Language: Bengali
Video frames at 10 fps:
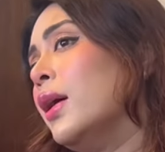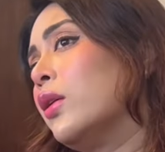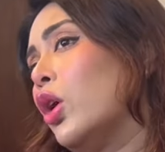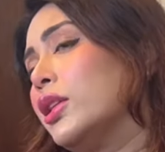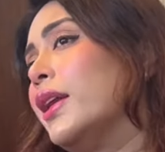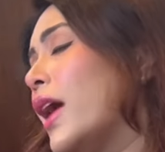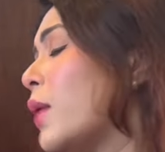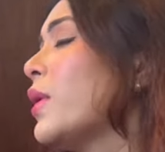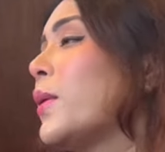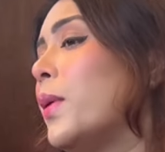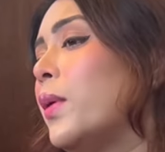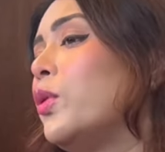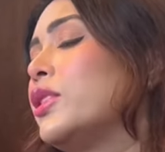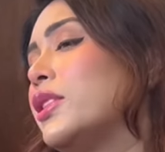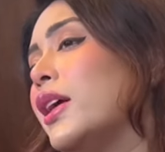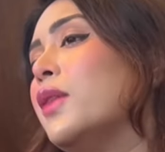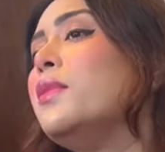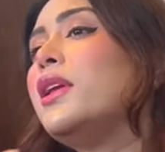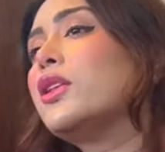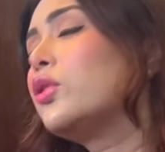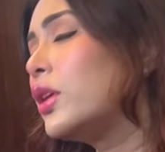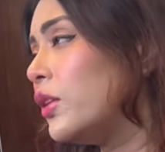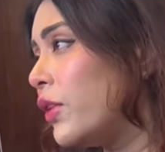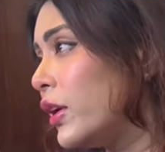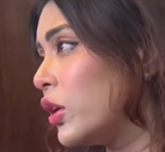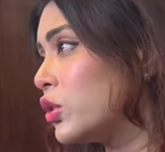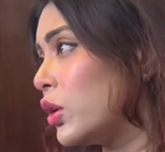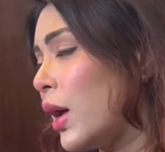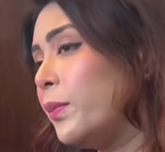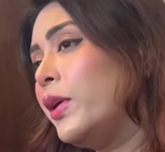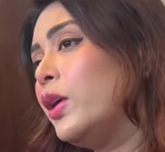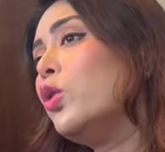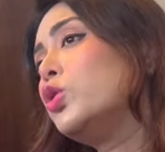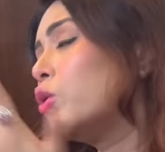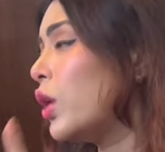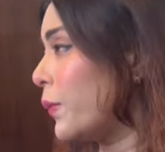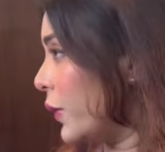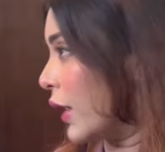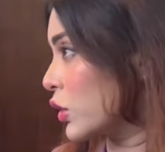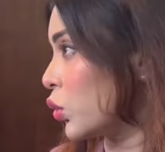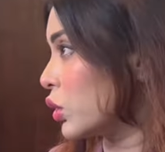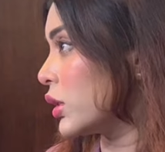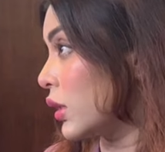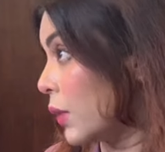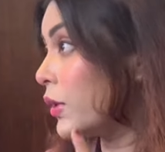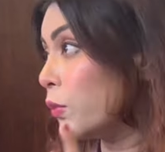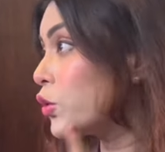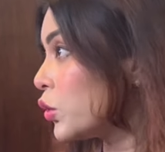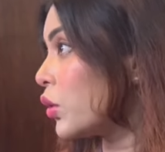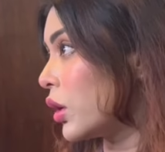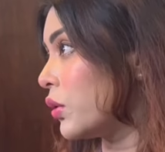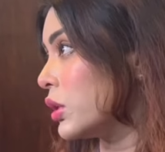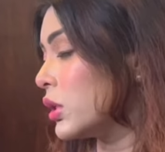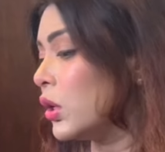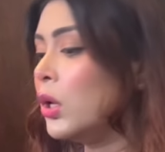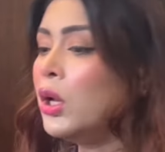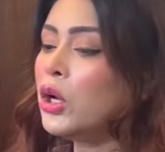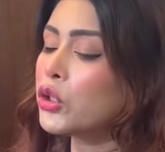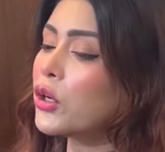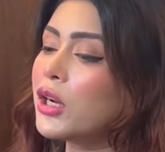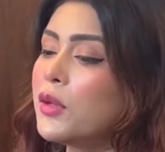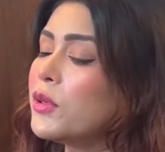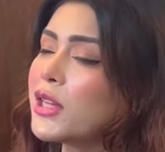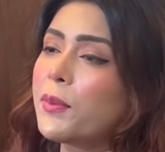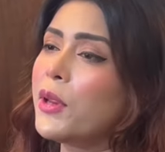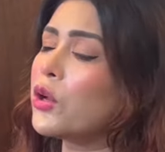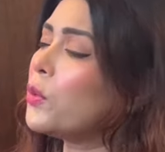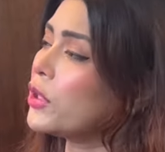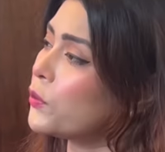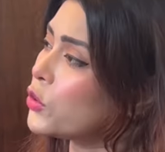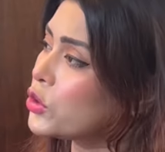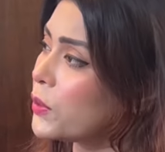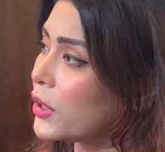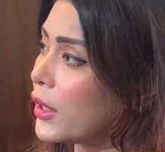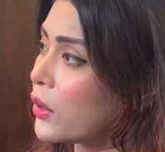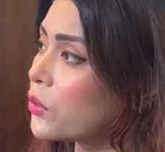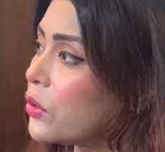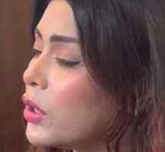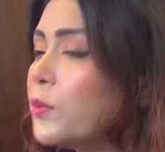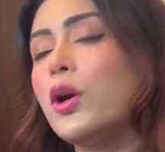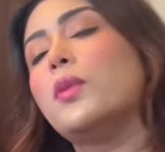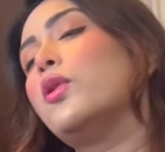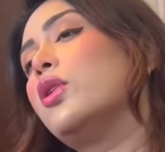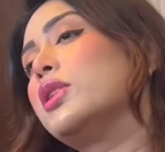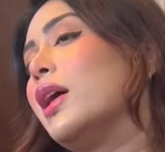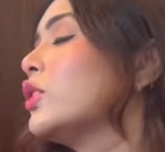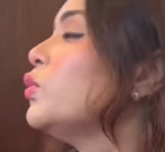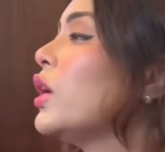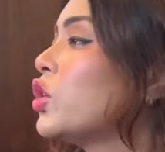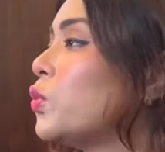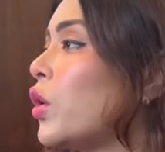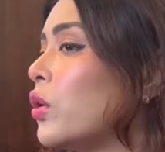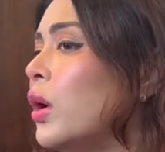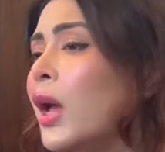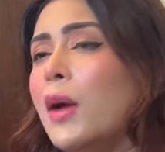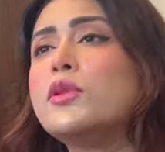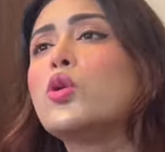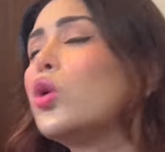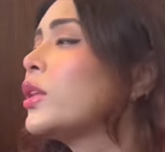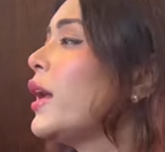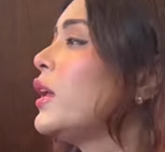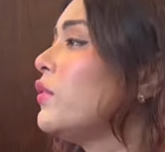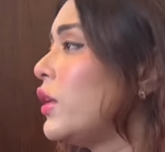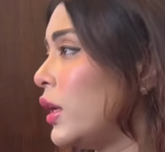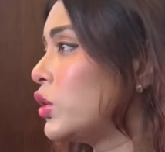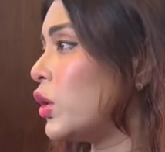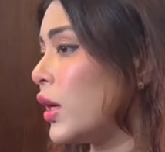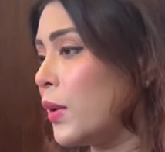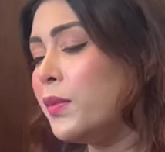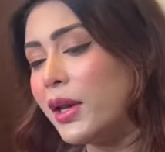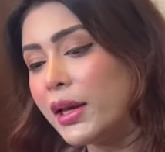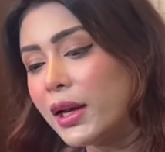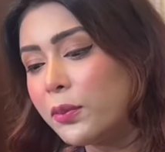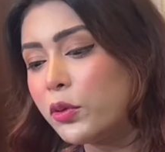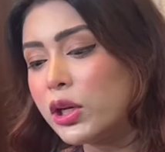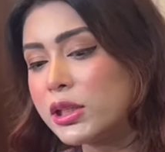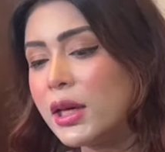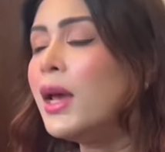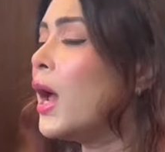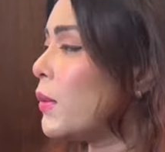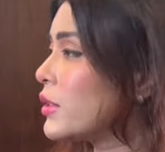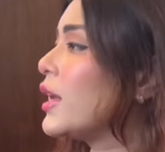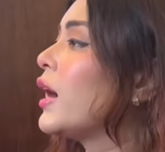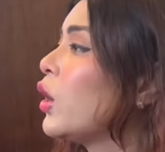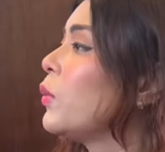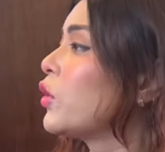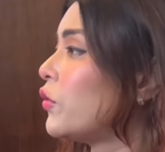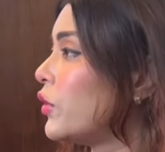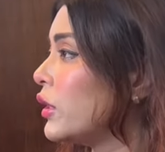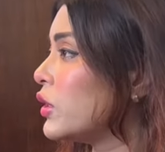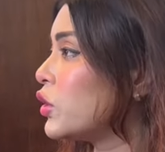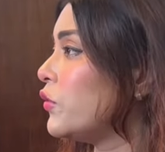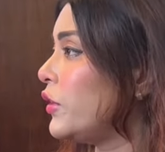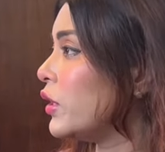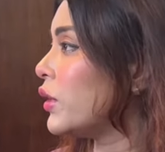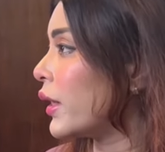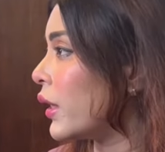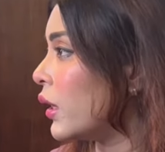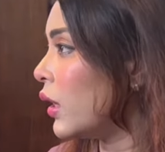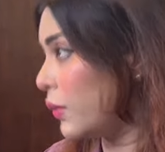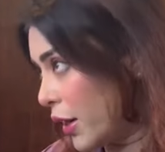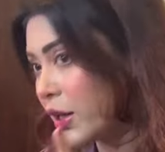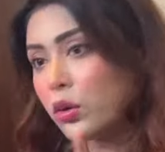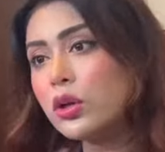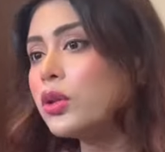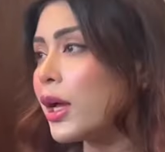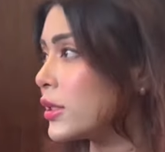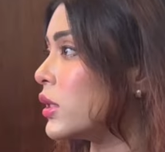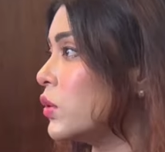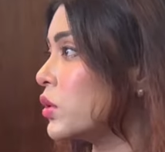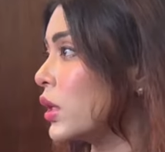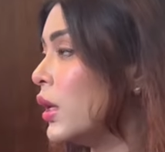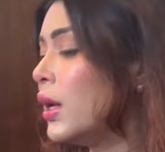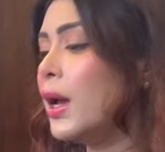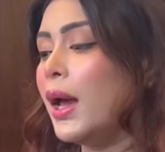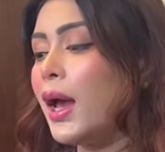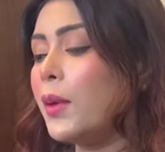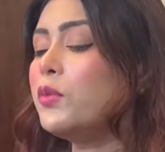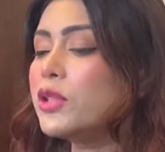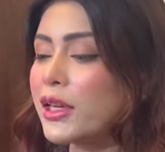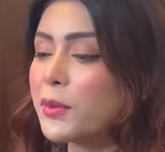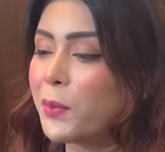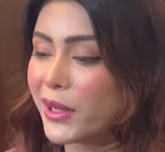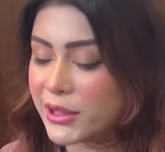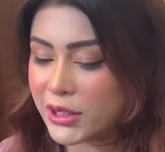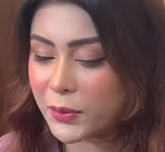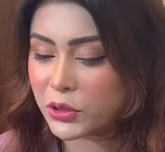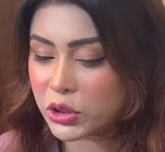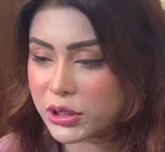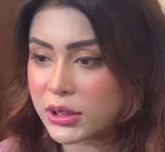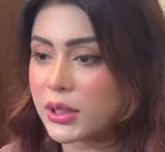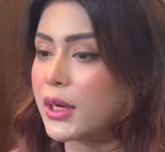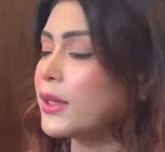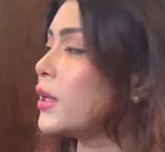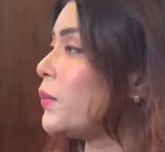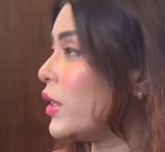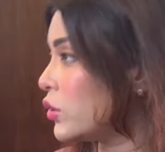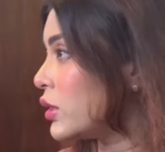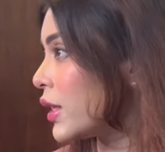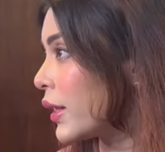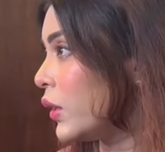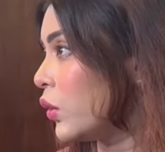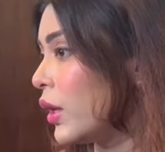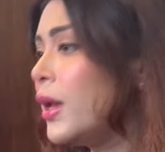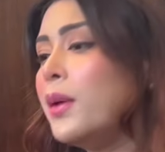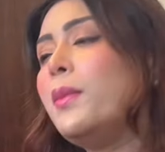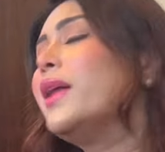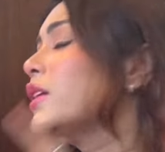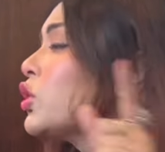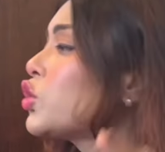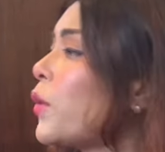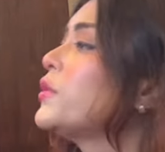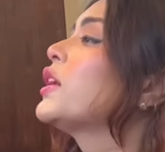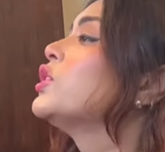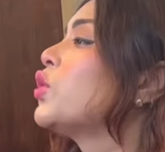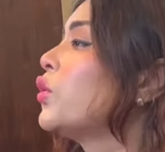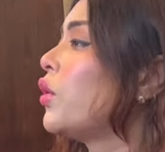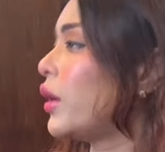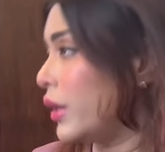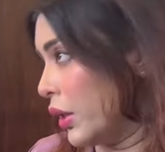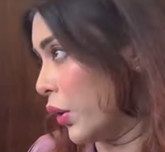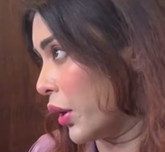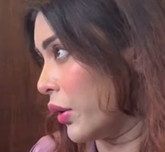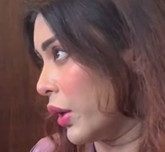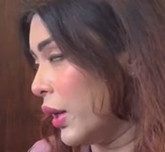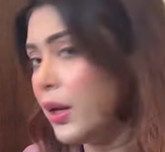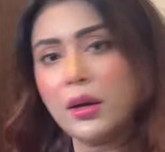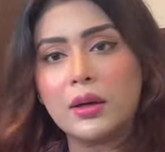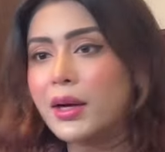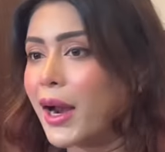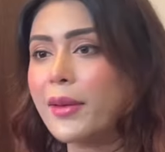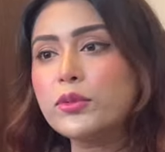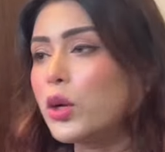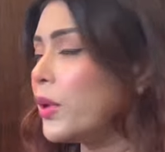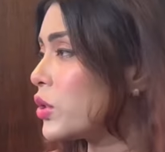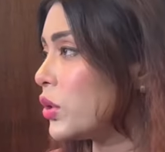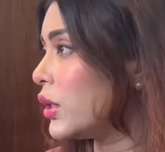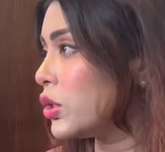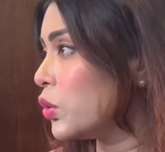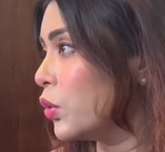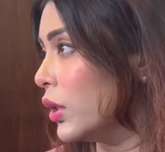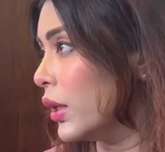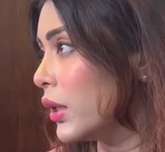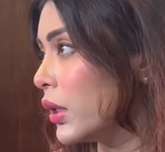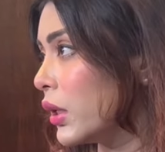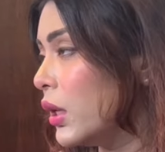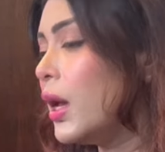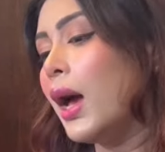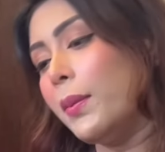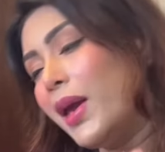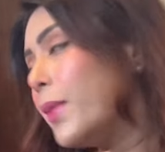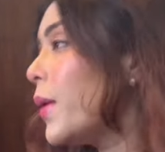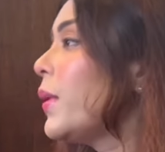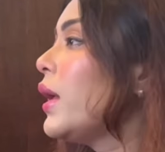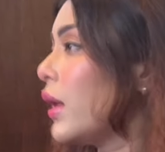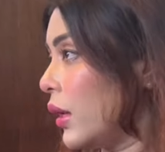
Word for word: কথা নিয়ে আমাকে বারবার বলছে যে দেখেন মিডিয়াতে তো গিভ অ্যান্ড টেক চলে আপনি কি ওই জন্যই আপনি কাজ করছেন না আমাকে প্রশ্ন করা হয়েছিল তখন আমি বলছি আপনি এরকম একটা প্রশ্ন আমাকে কেন করলেন পরে বললো যে না তুমি একটু বলো আমি বলছি কোথায় গিভ অ্যান্ড টেক চলে না আমি মেডিকেলে পড়েছি আমার স্যাররাও আমাকে অফার দিয়েছিল ভিডিও দেখায় এটাও কিন্তু আছে নিউজে হ্যাঁ আমি বলছি একটা পাঁচ হাজার বা দশ হাজার টাকার একটা মেয়ে যদি চাকরি করে মেয়েদের তো সব জায়গায় যৌন হয়রানি করা হয় খারাপ তো আমি আসলে কিছু বলি না এখানে আমি এভাবেই